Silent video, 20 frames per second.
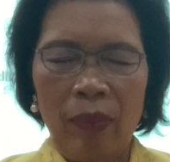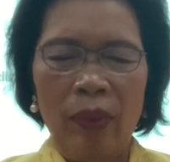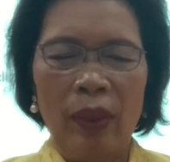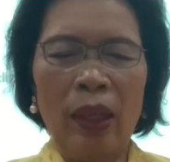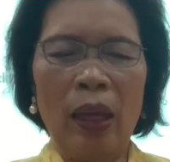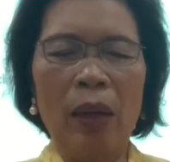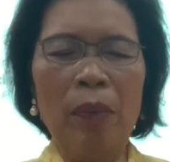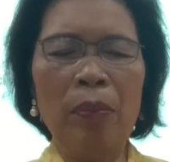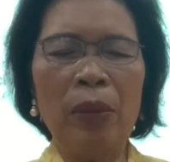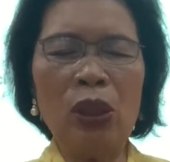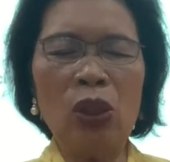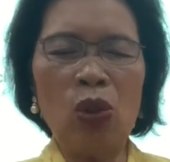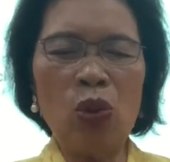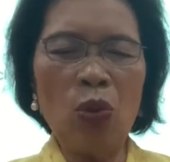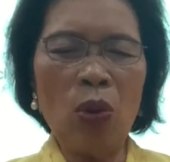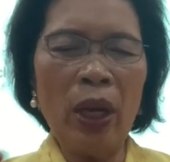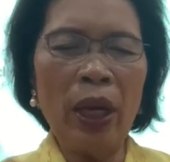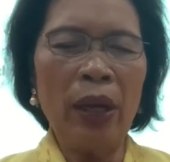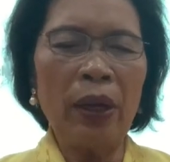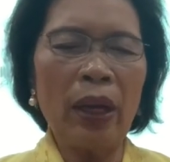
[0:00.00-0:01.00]
นะมา
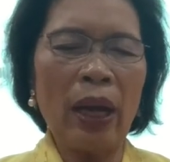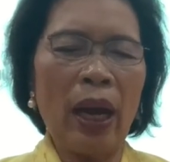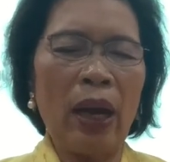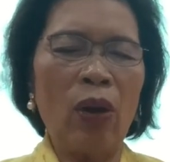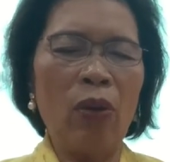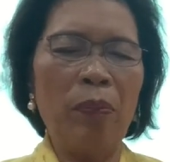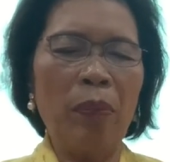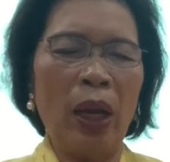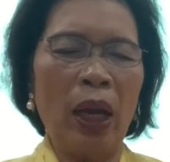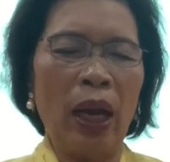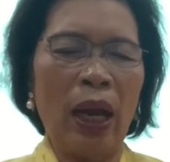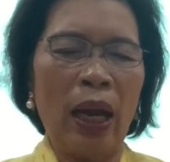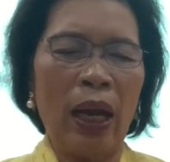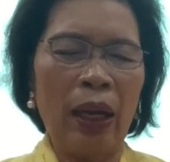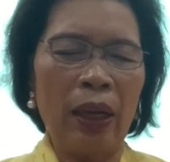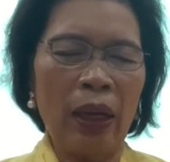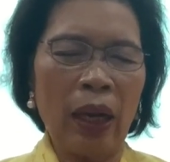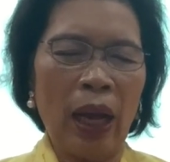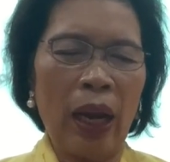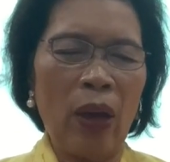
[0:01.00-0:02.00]
ช่วยเรามาหา
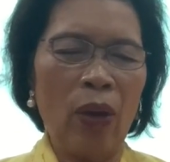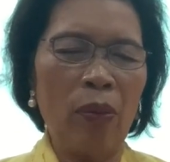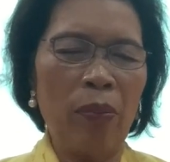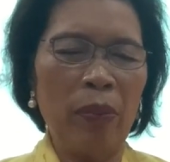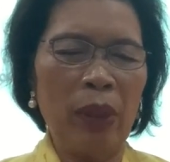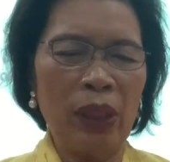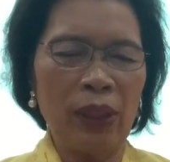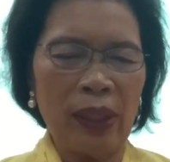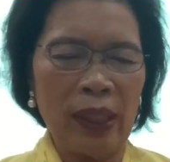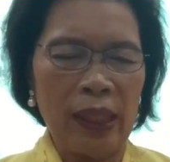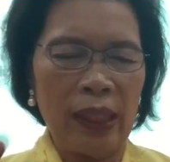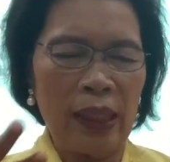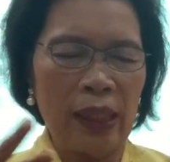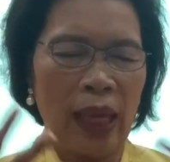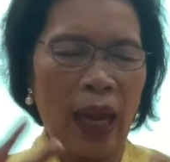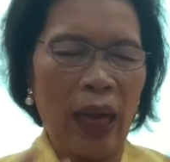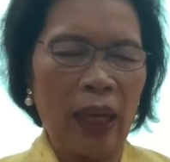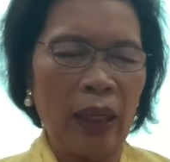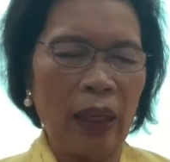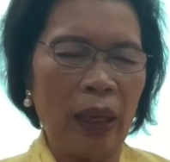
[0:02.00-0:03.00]
เรามาสื่อ
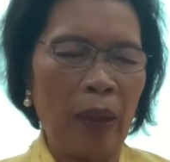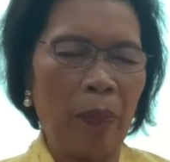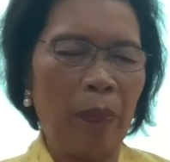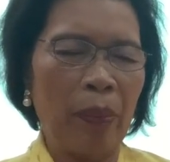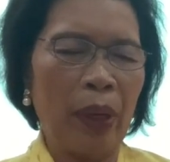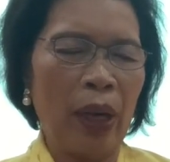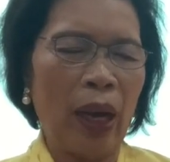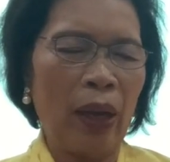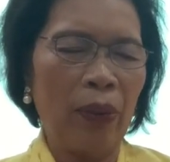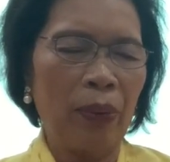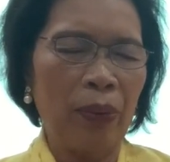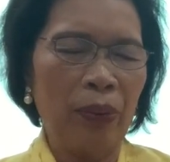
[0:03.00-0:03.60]
สารกับเรา